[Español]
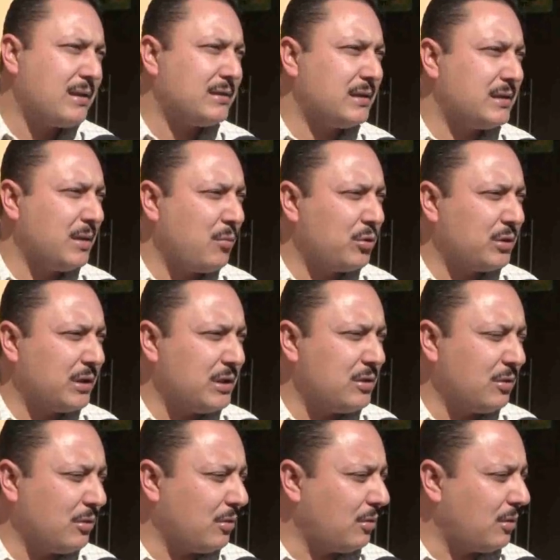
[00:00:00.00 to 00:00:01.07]
si este, hemos
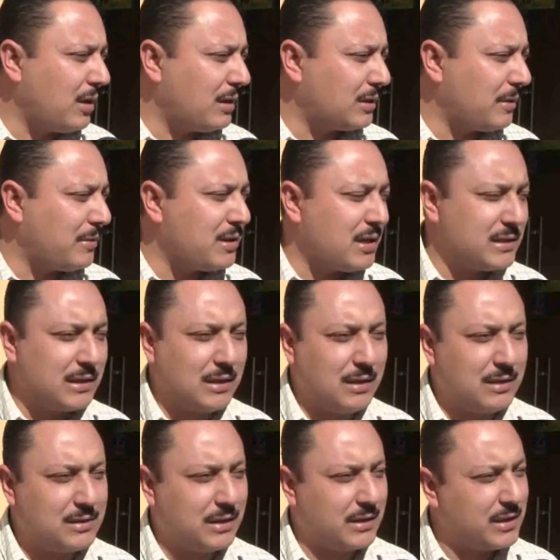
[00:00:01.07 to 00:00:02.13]
tenido, a través de la
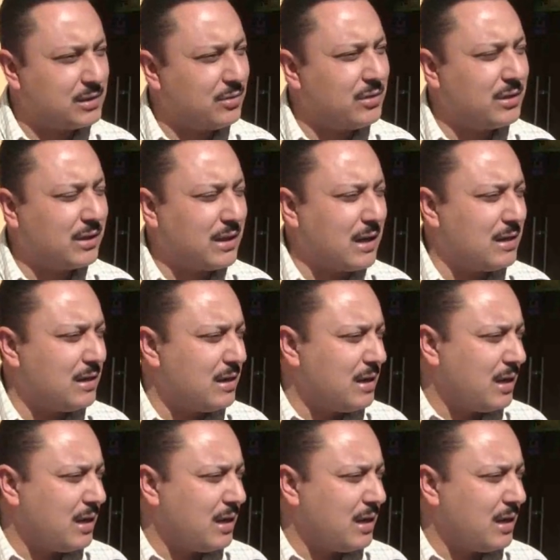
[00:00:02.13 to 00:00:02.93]
Secretaría de Salud Integral,